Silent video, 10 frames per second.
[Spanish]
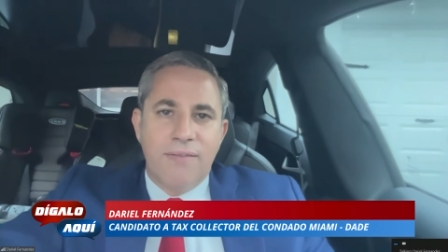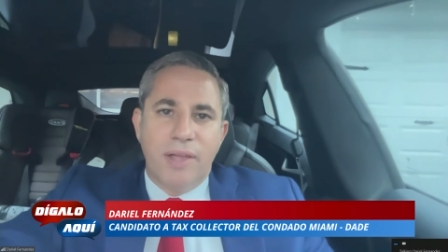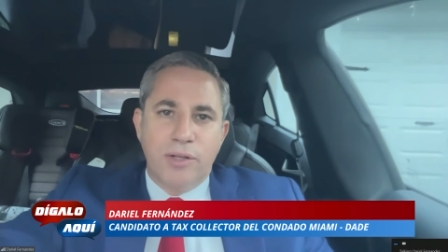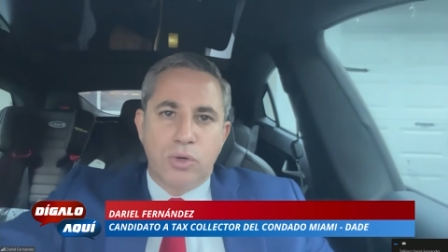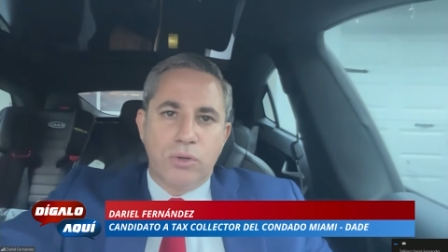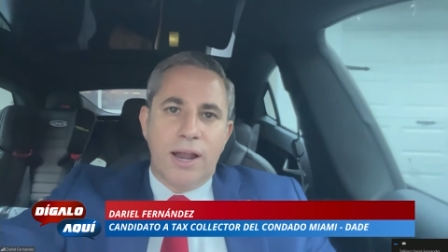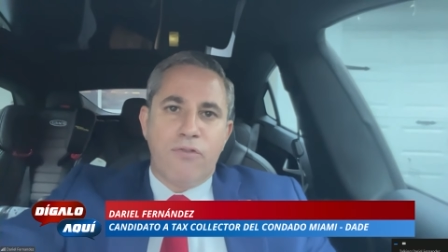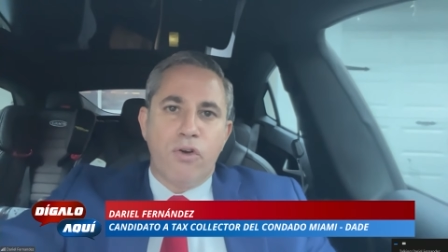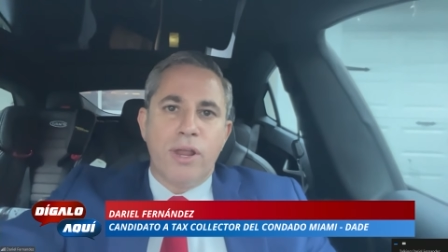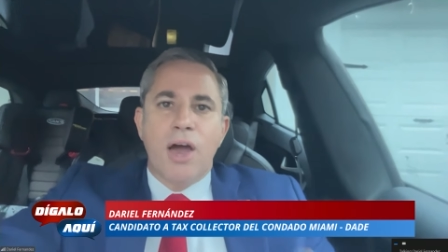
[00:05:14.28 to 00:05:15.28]
del sur de la
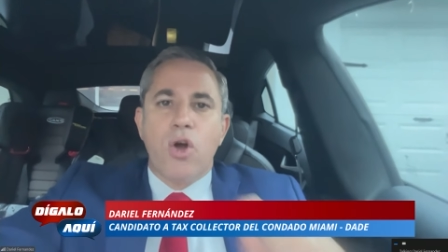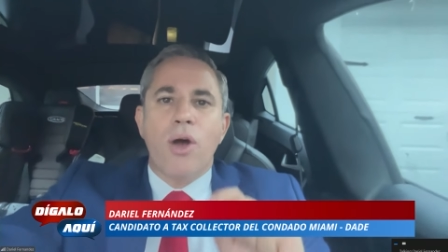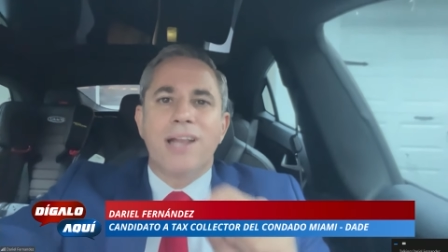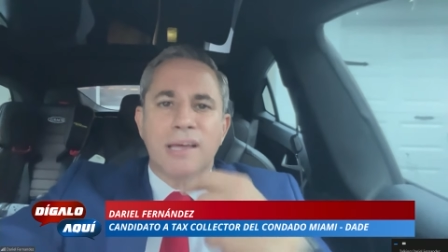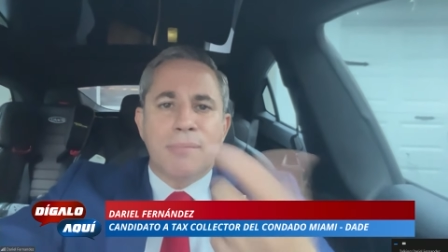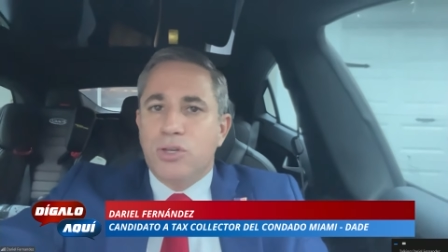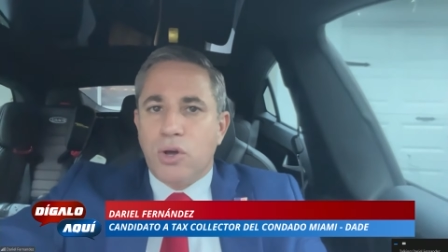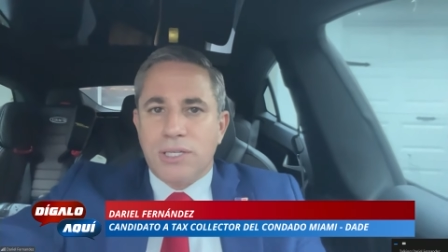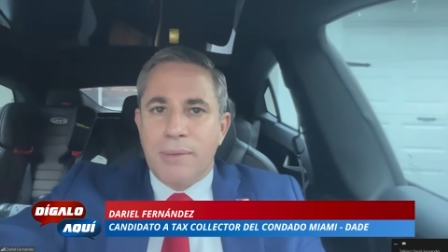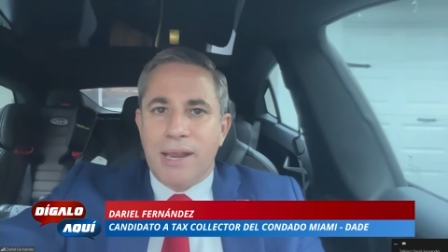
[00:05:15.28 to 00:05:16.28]
Florida con el servicio
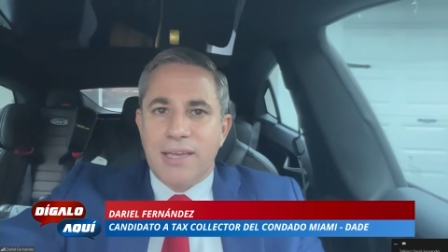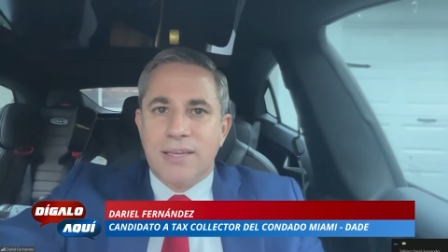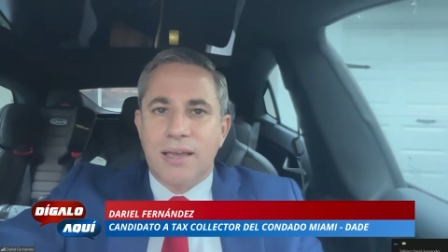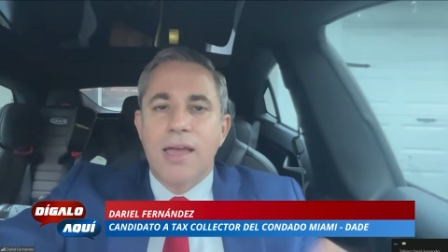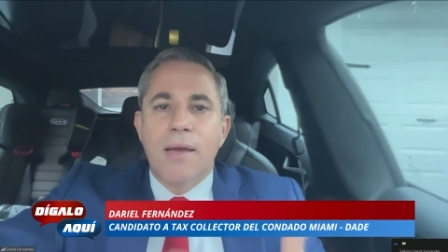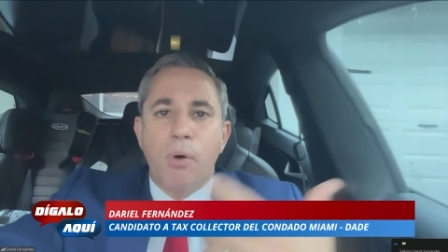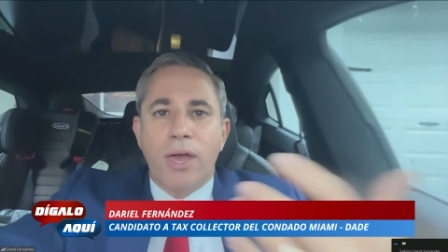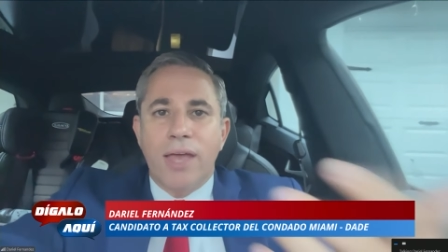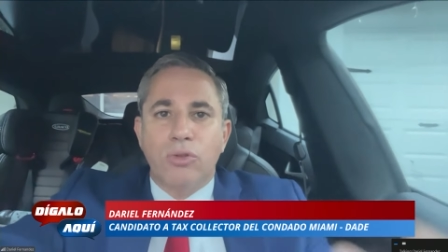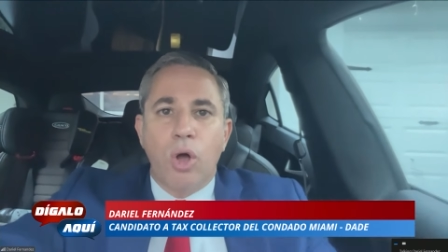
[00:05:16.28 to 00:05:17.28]
que se merecen,
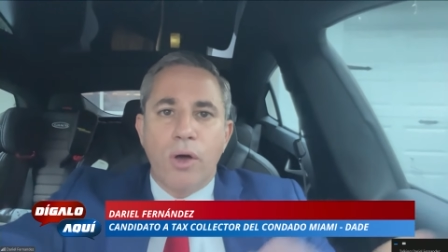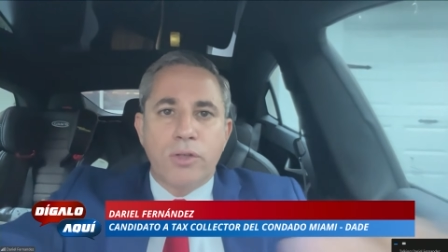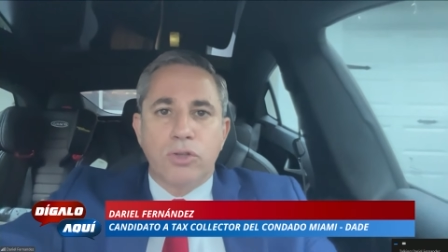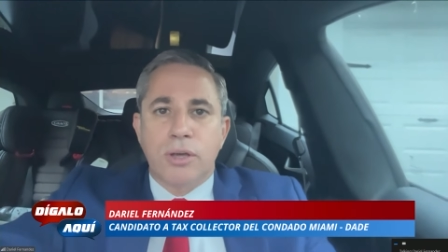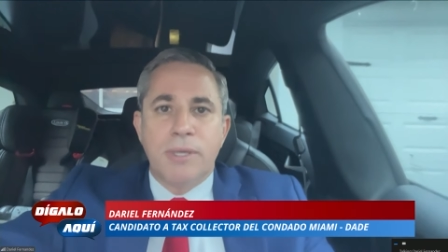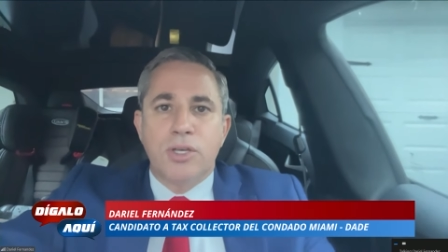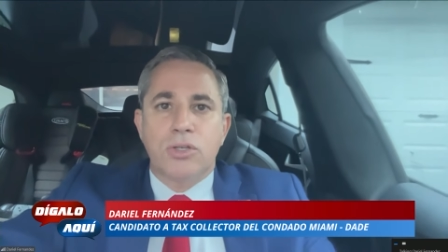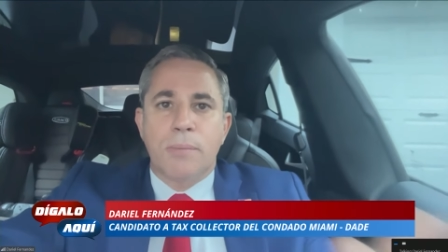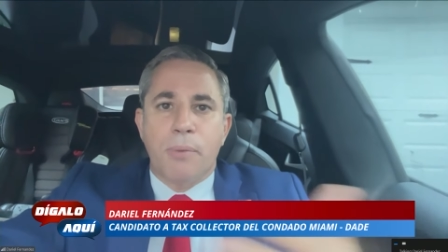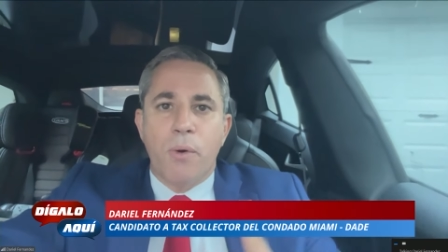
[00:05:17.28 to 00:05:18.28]
porque todos estos servicios
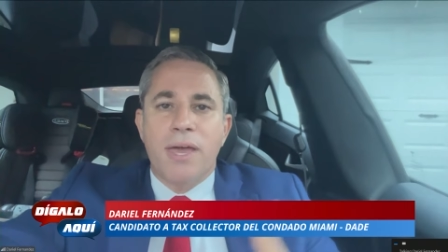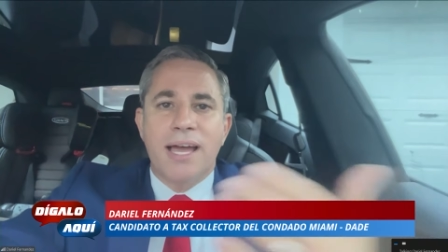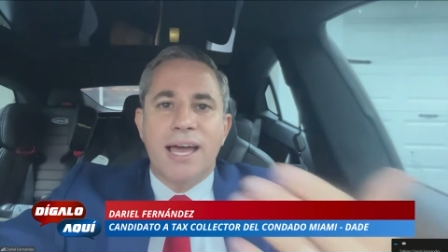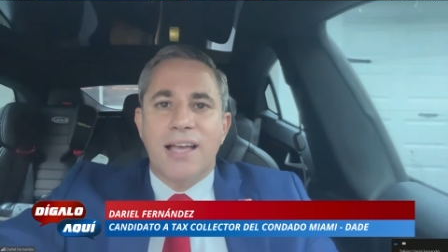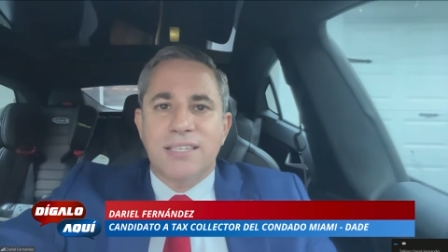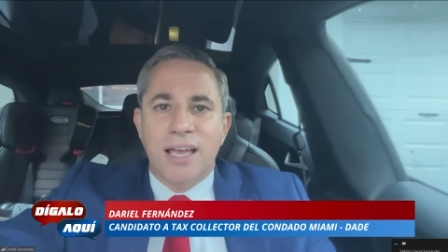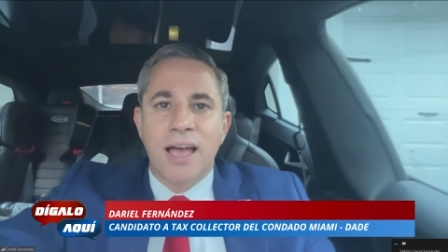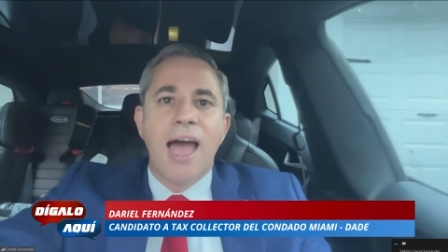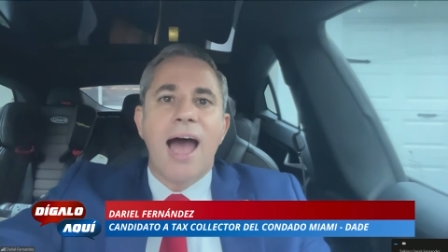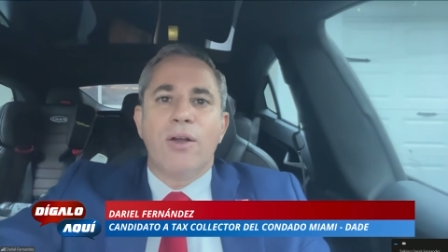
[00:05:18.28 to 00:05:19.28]
se proveen gracias
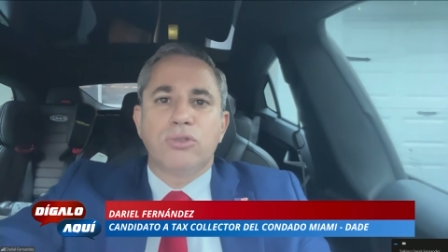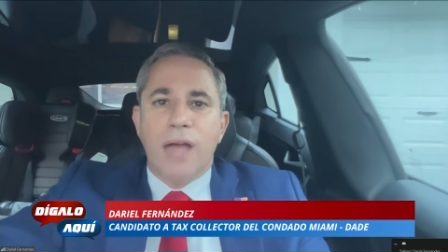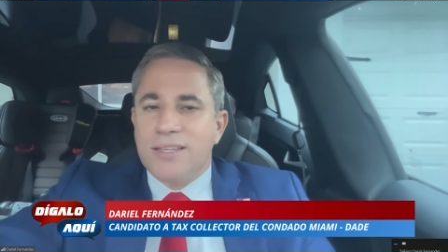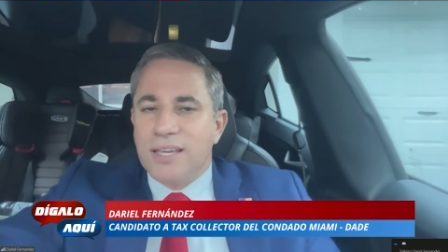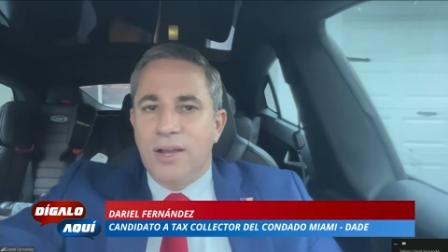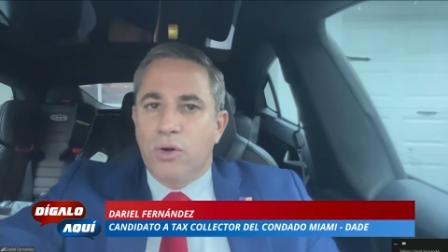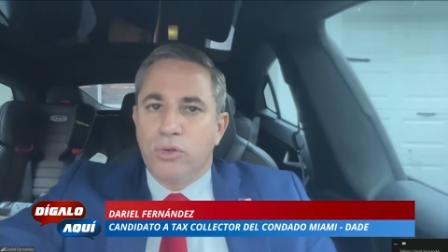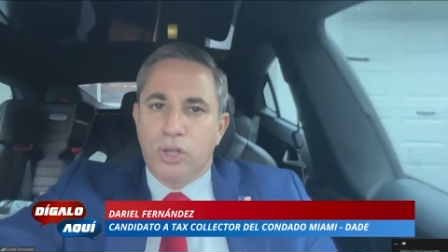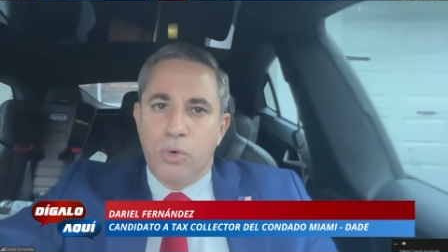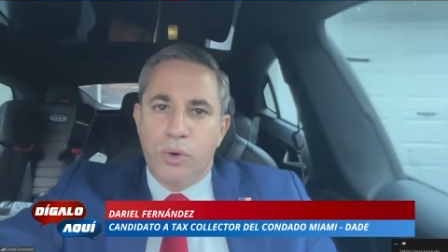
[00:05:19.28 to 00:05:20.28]
a los taxes de los
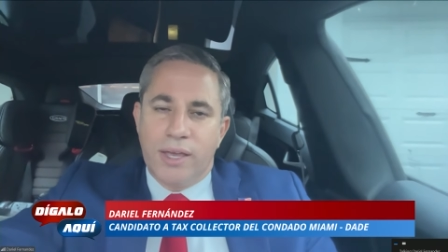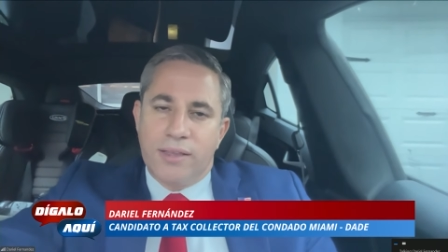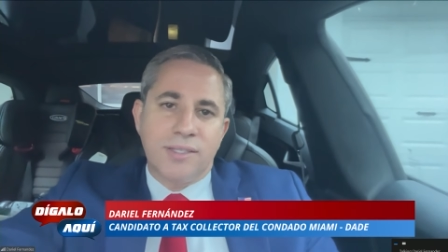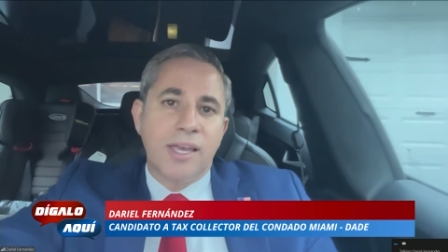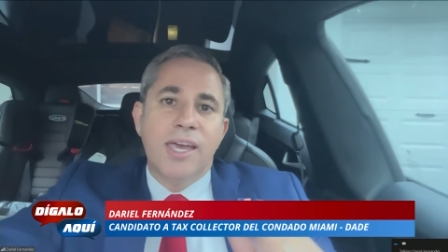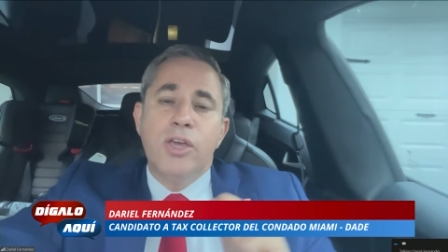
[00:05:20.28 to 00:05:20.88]
contribuyentes.